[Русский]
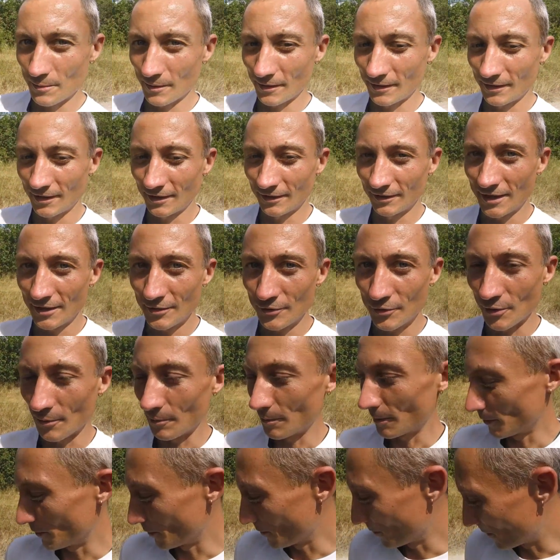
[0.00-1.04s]
продал дачу,
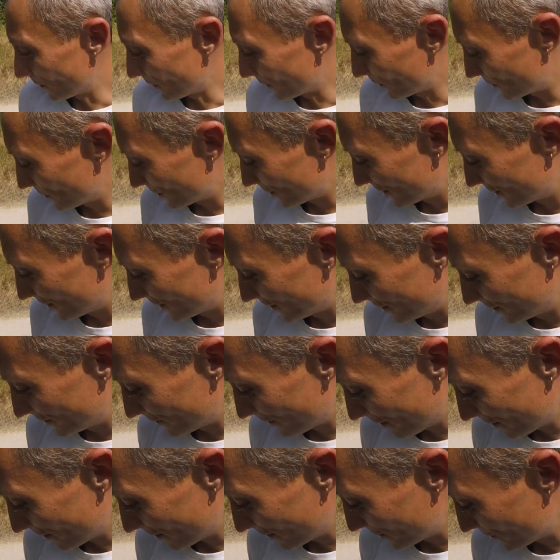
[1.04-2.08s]
а потом, короче, с этой
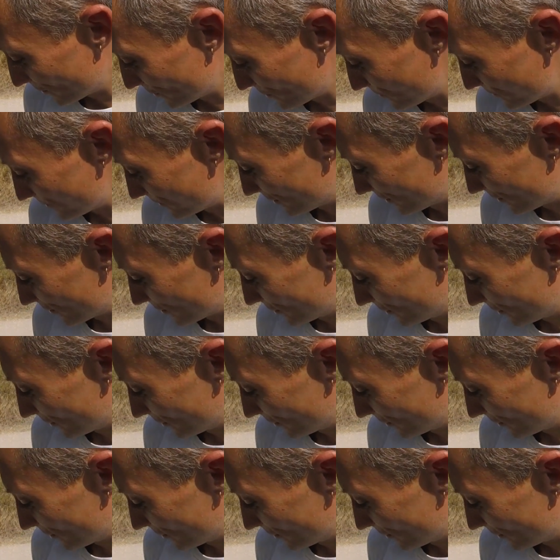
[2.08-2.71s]
девахой еще месяц